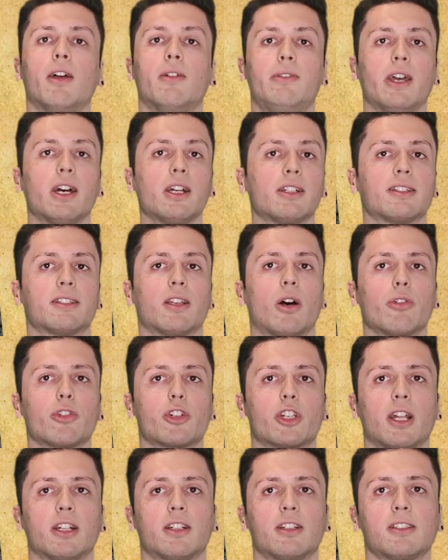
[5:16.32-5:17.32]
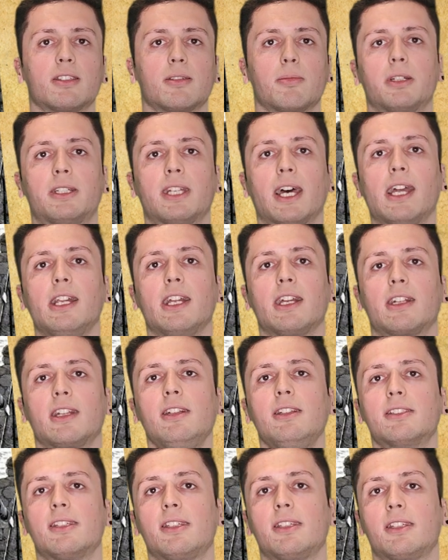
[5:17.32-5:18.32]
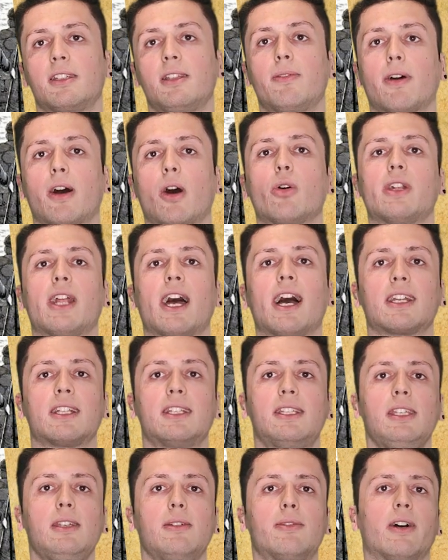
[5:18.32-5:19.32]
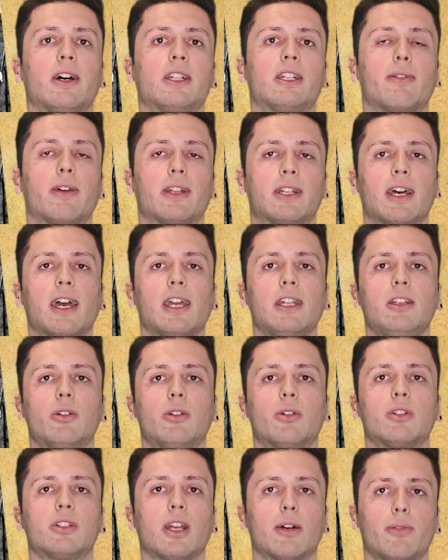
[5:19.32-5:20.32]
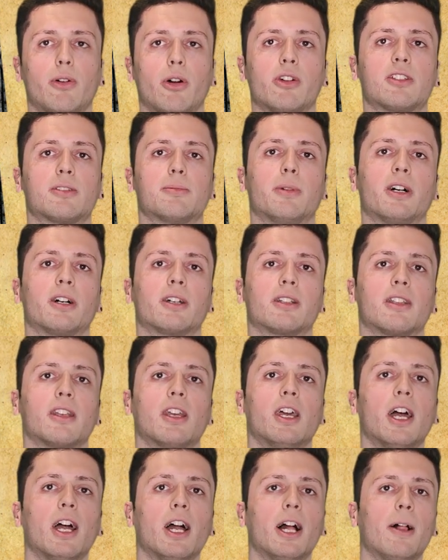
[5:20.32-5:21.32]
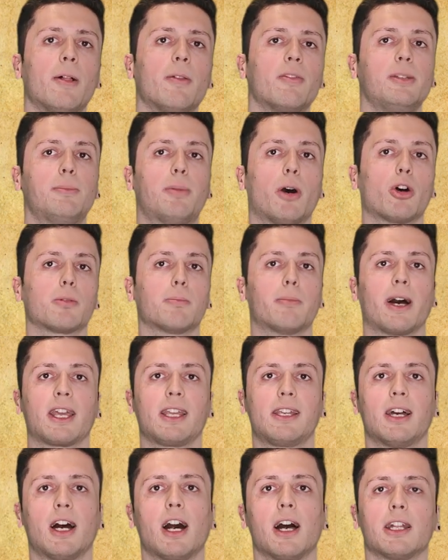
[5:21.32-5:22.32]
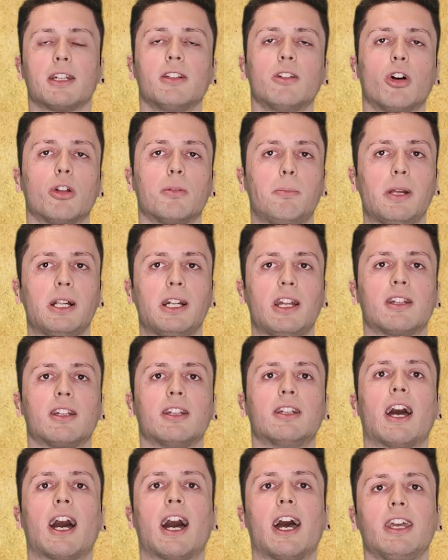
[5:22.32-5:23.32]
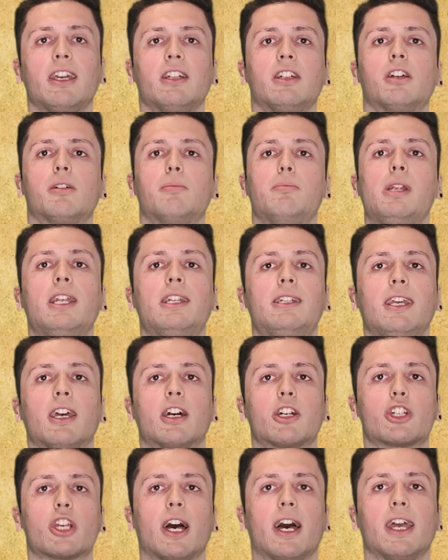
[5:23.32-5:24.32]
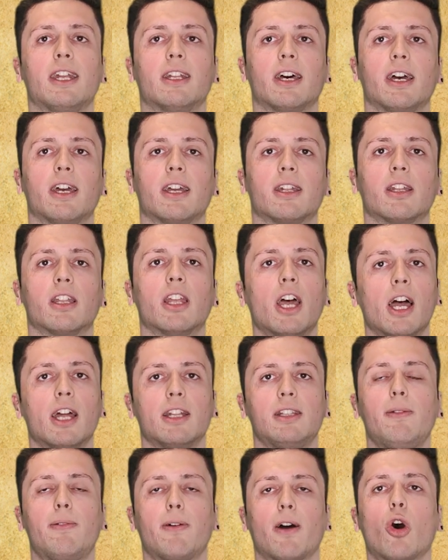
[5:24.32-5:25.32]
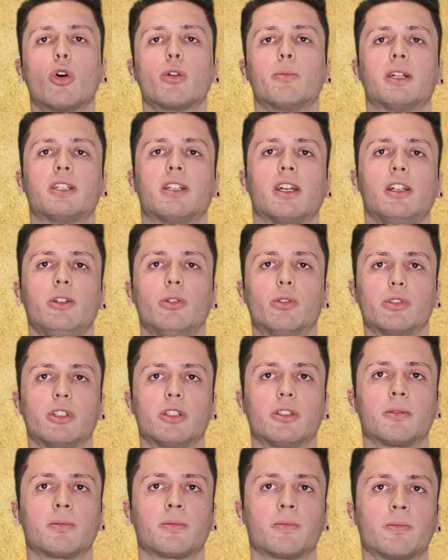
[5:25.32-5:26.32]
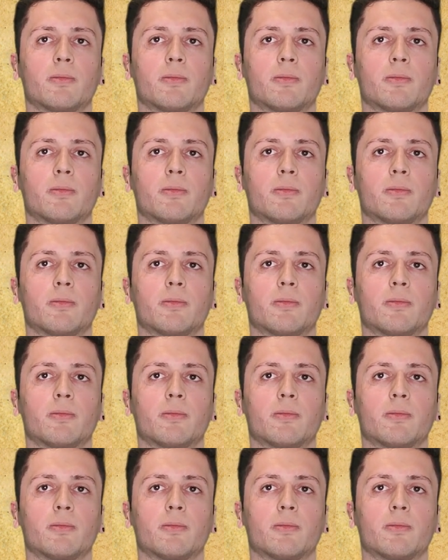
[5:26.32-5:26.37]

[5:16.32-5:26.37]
Während des Aufstandes beteiligten sich die Frauen aktiv an der Verteidigung der Volksmacht. Sie bauten Barrikaden und bildeten eigene militärische Einheiten, die Frauenbataillone.